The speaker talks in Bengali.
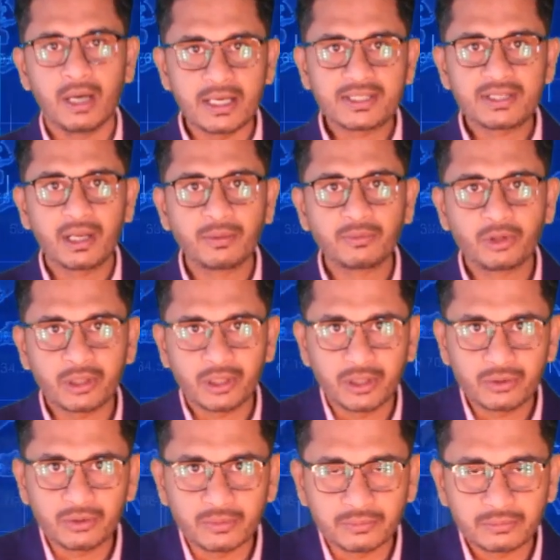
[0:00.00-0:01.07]
আসসালামু
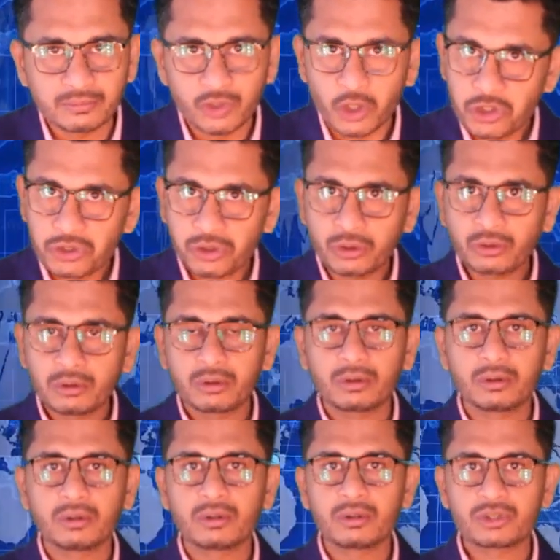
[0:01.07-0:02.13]
আলাইকুম দর্শক
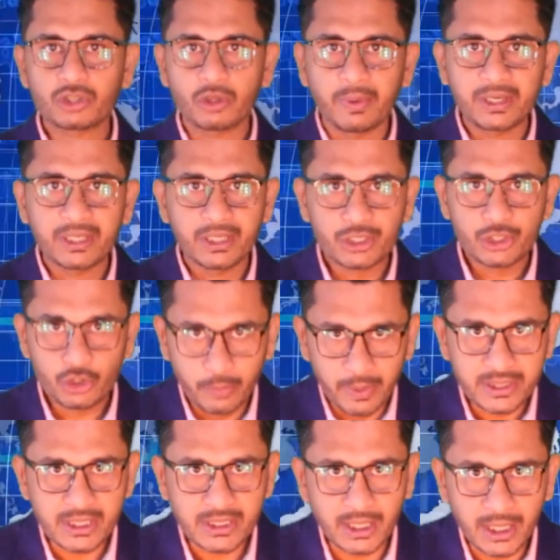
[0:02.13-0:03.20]
সবাইকে
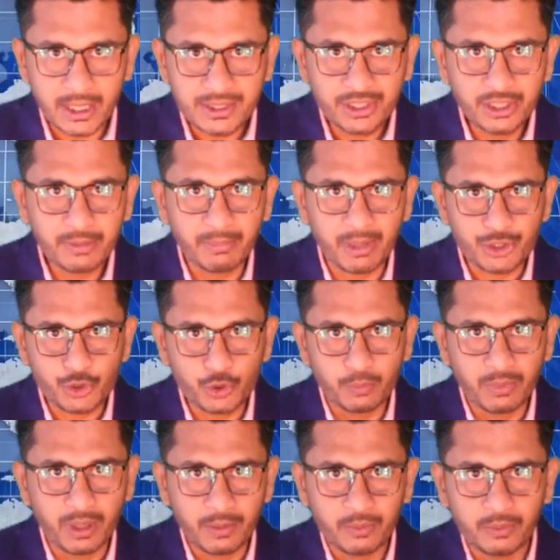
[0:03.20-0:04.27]
শুভেচ্ছা জানাচ্ছি মাসুম
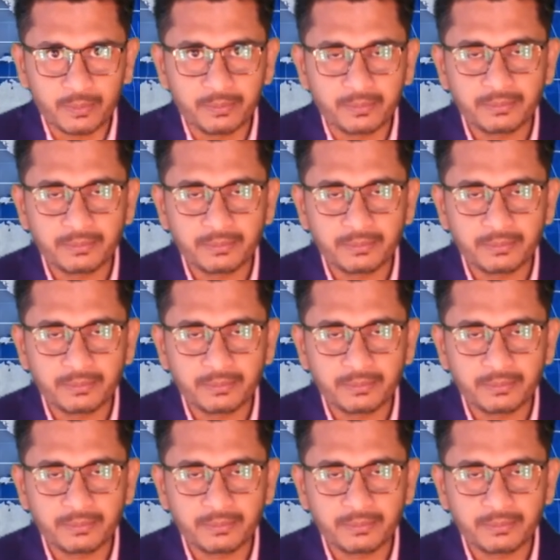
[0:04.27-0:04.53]
মাহবুব